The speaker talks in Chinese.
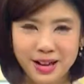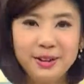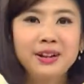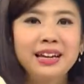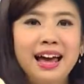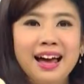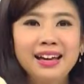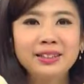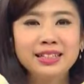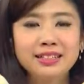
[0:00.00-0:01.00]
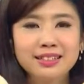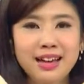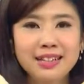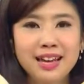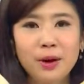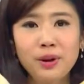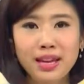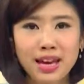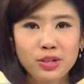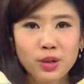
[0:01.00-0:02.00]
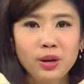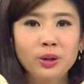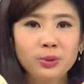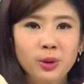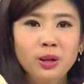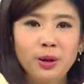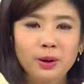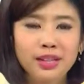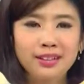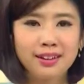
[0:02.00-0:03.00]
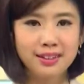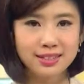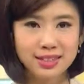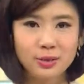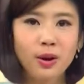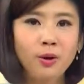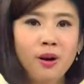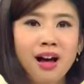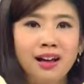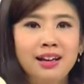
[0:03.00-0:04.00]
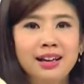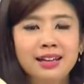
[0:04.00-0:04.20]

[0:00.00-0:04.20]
欢迎回来，要提醒大家，未来一周要多留意天气状况。